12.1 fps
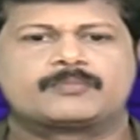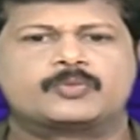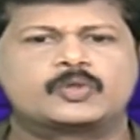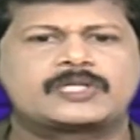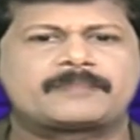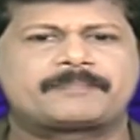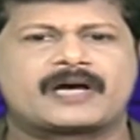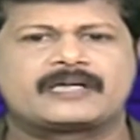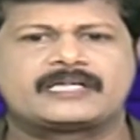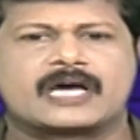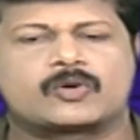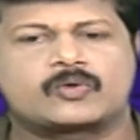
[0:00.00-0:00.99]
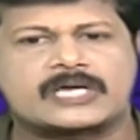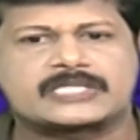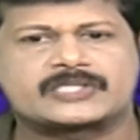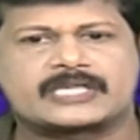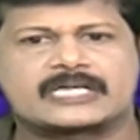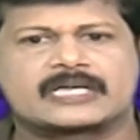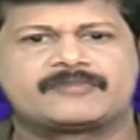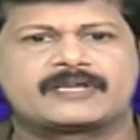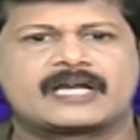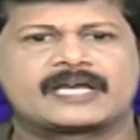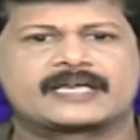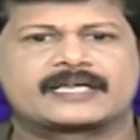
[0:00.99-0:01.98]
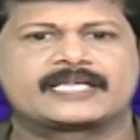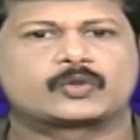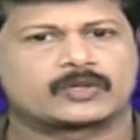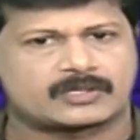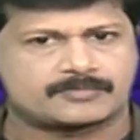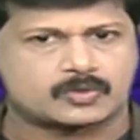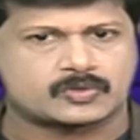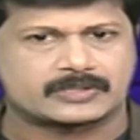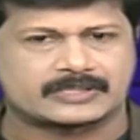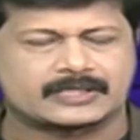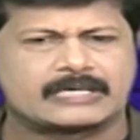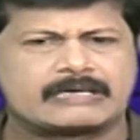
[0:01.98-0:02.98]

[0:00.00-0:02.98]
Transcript: பூதப்பாண்டி அருணாச்சல கவிராயரை தொடர்பு கொண்டு